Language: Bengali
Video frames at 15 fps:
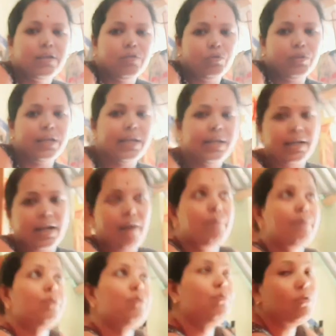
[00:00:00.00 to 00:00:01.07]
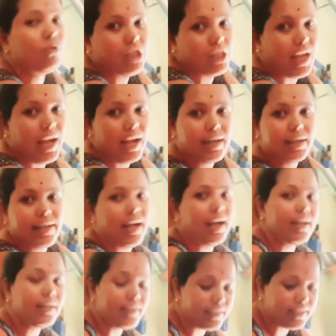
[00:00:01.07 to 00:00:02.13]
আগে ওদেরকে খাবার দেবো চাল
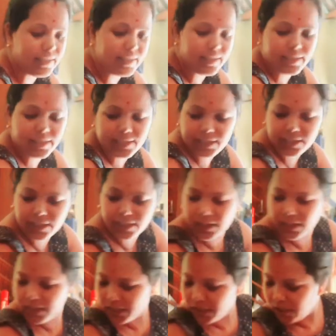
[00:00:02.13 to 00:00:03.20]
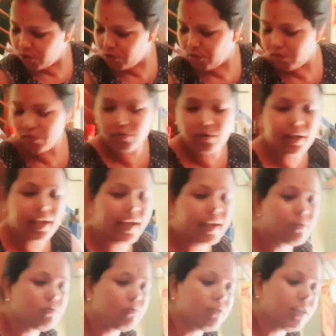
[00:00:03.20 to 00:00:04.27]
ডাল নিয়ে নিয়েছি তো
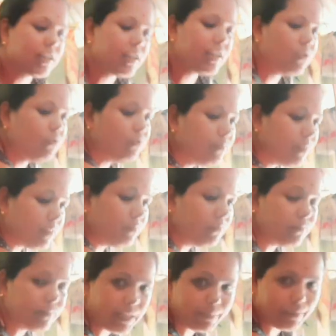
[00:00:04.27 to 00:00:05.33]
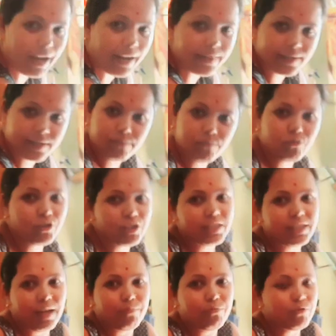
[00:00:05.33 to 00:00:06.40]
এখন ওদেরকে রুমটা মানে বারান্দাটা মুছে
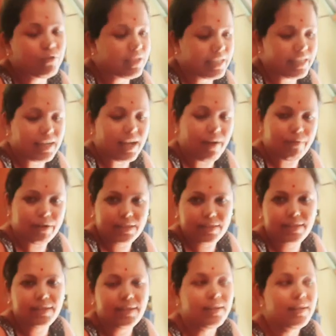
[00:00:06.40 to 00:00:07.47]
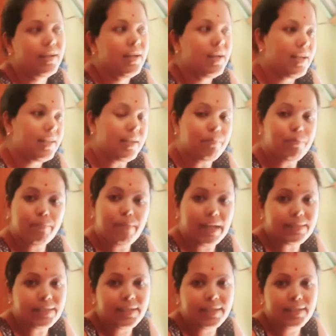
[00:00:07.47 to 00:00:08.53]
যাব ওদেরকে খাবার দিয়ে তারপর
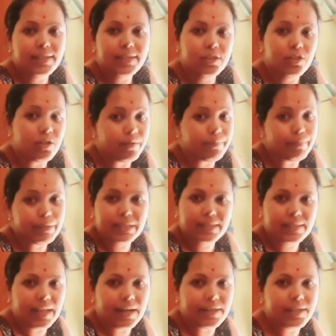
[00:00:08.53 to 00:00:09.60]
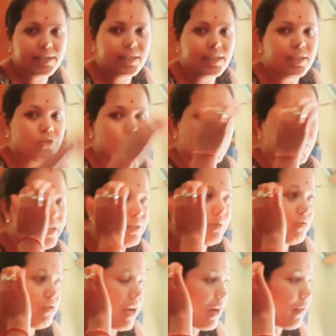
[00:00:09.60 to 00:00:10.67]
মাছে গিয়ে ঝটপট স্নানটা সেরে চলে
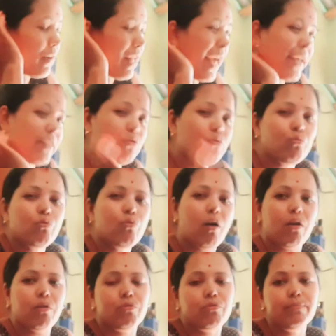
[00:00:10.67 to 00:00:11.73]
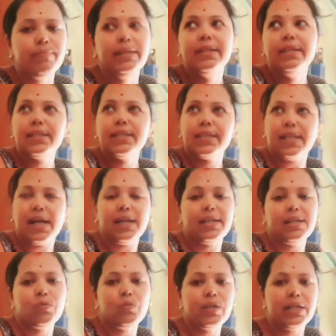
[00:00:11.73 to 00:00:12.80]
আসবো কারণ এত গরম
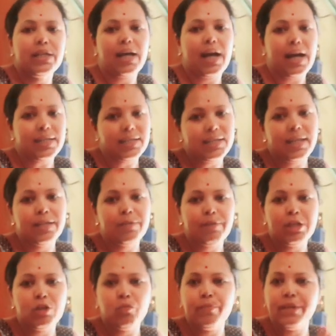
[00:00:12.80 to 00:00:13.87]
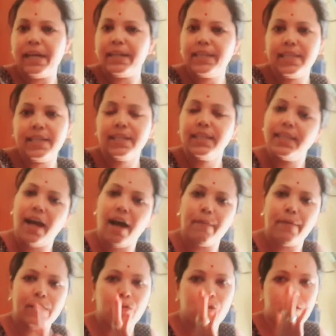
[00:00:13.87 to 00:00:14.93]
স্নানটা করে আসলে মানে রুমে আসতে আসতে
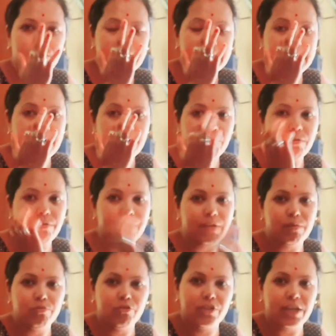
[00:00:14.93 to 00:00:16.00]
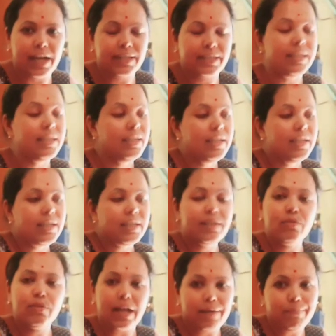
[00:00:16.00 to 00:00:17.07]
আবার গরমে স্নান করে ফেলবো জানি
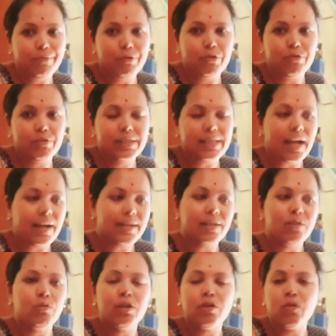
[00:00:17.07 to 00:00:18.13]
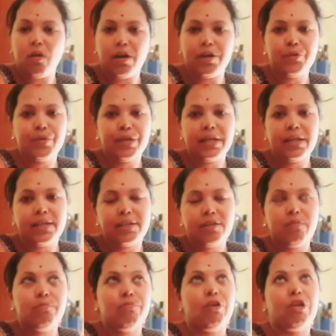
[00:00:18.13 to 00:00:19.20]
কিন্তু তারপরেও স্নানটা করে ঘরে ঢুকে গেলে কী
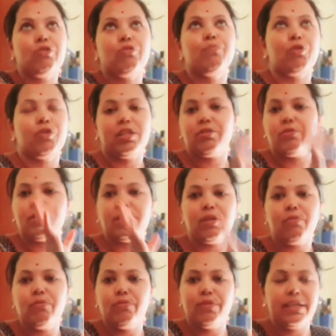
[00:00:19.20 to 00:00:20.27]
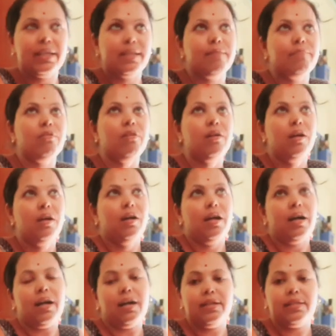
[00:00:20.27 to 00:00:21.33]
হবে বলো তো পর্দা টর্দাগুলো দিয়ে দেবো
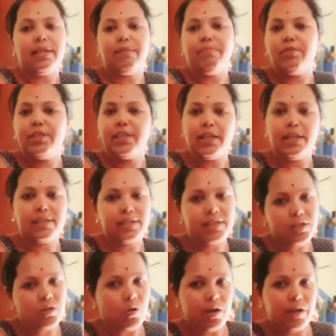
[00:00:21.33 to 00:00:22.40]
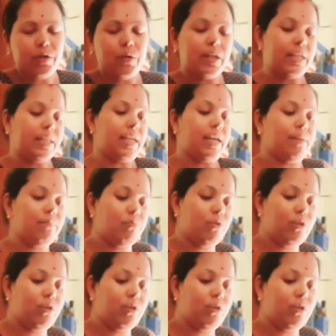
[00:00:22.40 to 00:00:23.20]
আর তারপর ছেলেকে নিয়ে ঘরে ঘরে থাকবো